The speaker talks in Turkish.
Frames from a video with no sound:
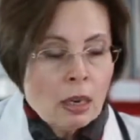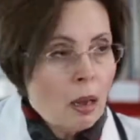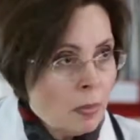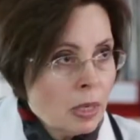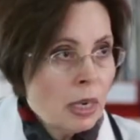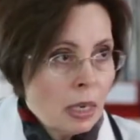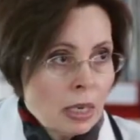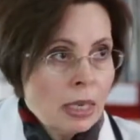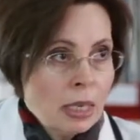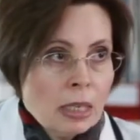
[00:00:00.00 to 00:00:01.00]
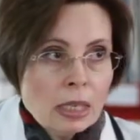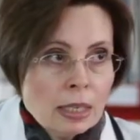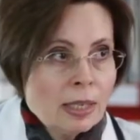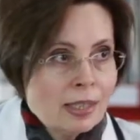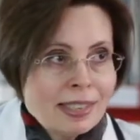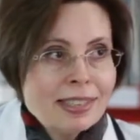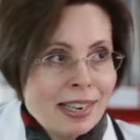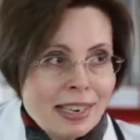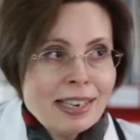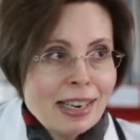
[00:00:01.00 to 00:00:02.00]
tam da iyi değilsiniz.
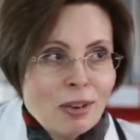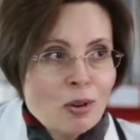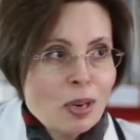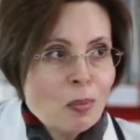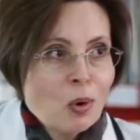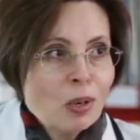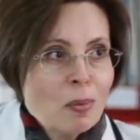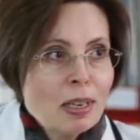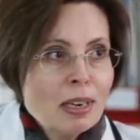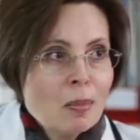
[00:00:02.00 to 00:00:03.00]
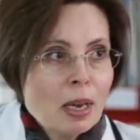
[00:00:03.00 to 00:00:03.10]
Size iyi geliyor gibi olabilir